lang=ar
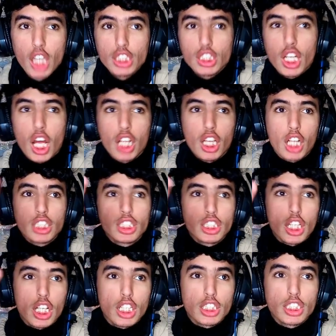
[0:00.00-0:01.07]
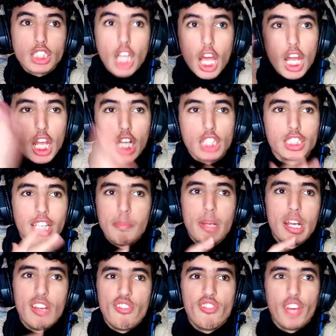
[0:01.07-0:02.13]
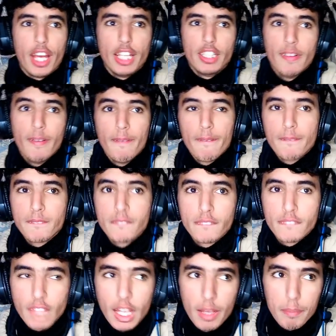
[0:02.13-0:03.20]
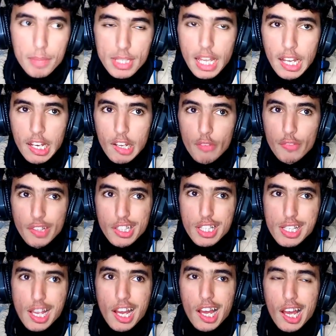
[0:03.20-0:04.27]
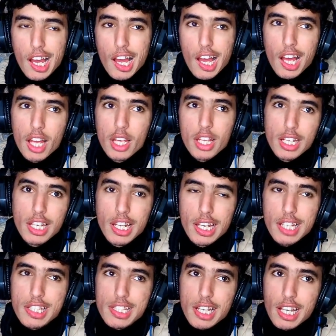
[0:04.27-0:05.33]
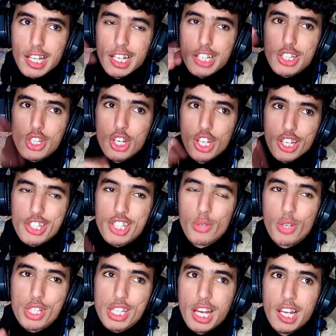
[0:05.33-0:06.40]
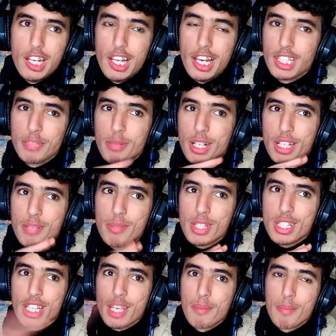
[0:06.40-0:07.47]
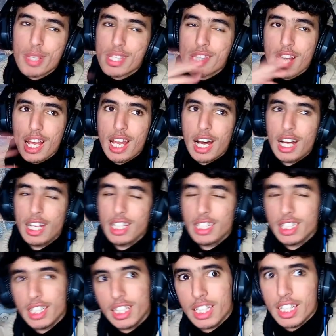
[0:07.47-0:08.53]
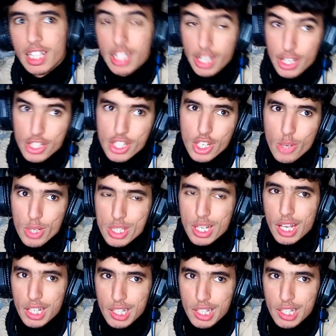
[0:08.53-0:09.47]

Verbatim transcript: تقلت لك الصقلة أكثر من الفيد بصح الفيد تاع ليلة العشيوة تاع العيد ماشي كيما الثقلة العشيوة تاع